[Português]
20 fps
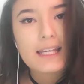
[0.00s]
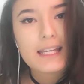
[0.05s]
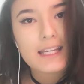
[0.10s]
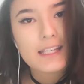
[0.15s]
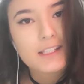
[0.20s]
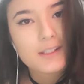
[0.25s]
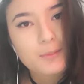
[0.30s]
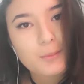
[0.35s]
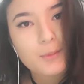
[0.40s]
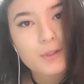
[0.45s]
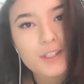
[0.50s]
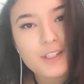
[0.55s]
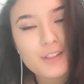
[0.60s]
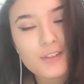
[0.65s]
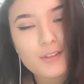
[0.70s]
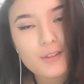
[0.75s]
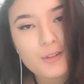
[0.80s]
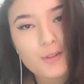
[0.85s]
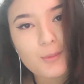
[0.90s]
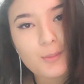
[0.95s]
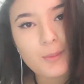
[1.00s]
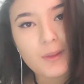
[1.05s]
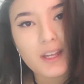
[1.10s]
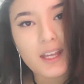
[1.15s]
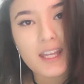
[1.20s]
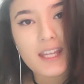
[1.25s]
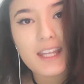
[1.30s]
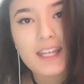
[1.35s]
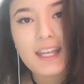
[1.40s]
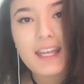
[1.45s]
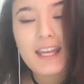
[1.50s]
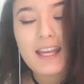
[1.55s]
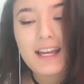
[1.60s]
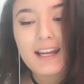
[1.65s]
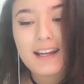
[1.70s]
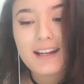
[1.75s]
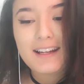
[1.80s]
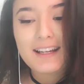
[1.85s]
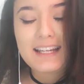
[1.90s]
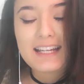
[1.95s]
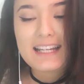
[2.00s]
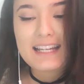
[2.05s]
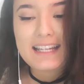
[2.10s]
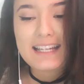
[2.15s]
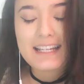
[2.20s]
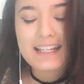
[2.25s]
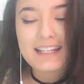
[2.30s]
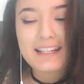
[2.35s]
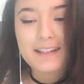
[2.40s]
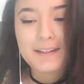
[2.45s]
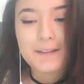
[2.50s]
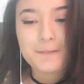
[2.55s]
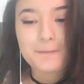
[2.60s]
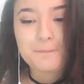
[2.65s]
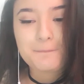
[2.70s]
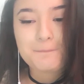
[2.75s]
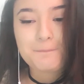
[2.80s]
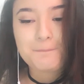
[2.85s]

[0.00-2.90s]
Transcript: Hey amores, tudo bem? É...